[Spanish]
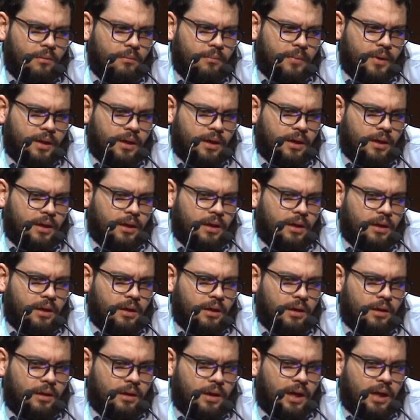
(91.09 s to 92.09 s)

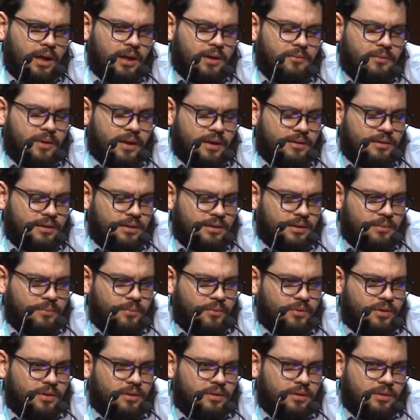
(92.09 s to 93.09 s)
para aliviar este
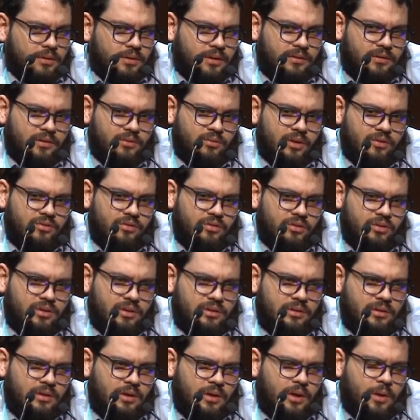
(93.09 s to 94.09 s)
tipo de,
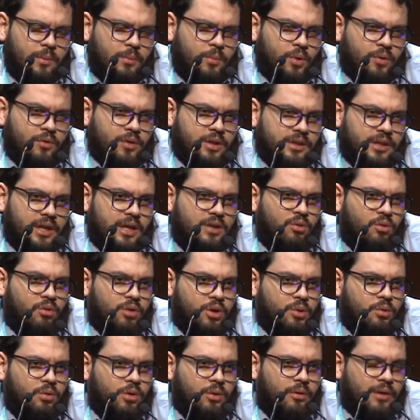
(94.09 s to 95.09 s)
situaciones proviene del
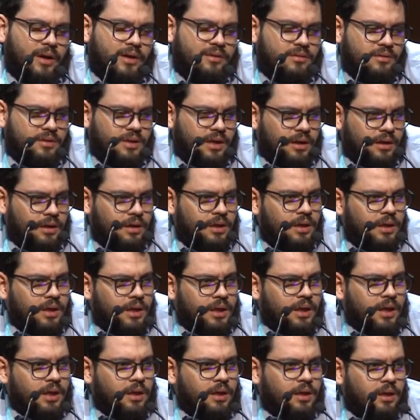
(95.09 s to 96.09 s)
currículo vocacional.
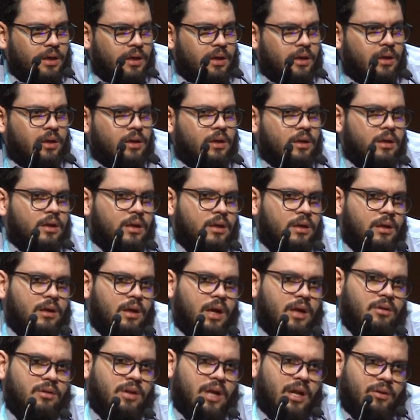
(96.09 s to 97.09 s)
Eh,
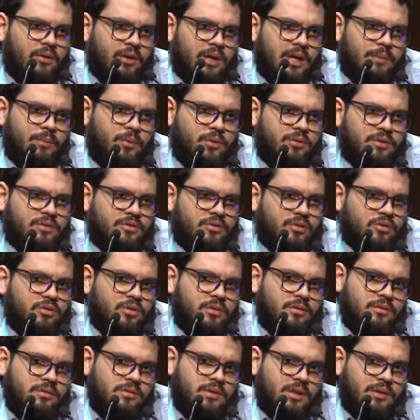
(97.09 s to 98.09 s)
a lo largo de la exposición
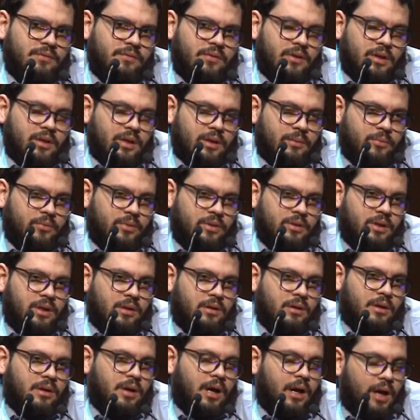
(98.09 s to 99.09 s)
nos referiremos
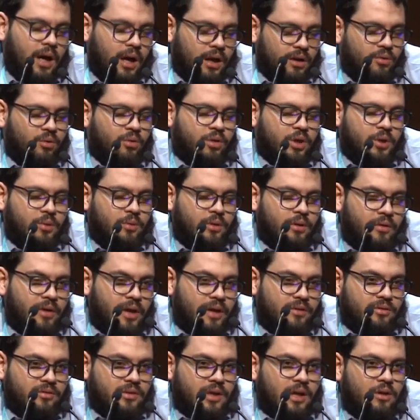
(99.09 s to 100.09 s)
al currículo
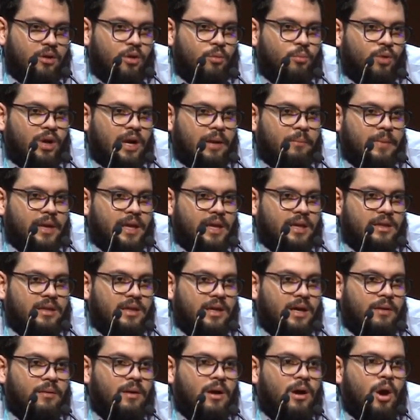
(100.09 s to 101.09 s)
vocacional como la
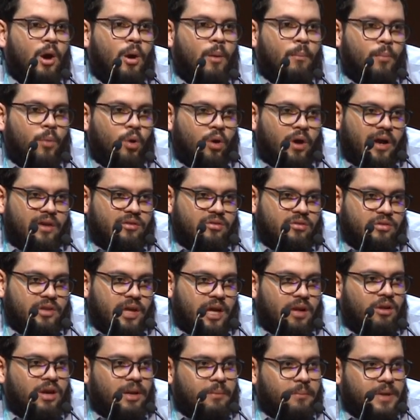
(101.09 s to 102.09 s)
media
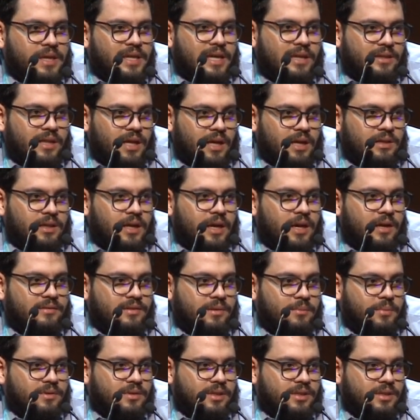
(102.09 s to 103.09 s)
vocacional o la media técnica que
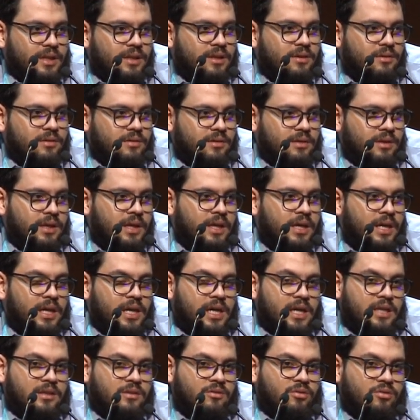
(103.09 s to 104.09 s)
se presenta en las
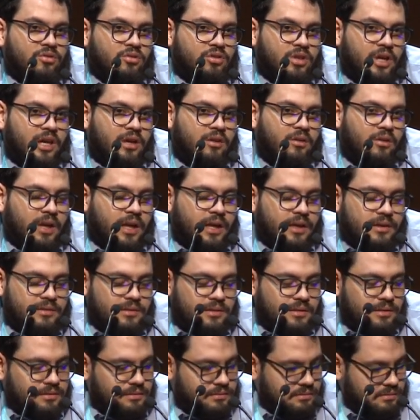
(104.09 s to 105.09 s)
instituciones escolares.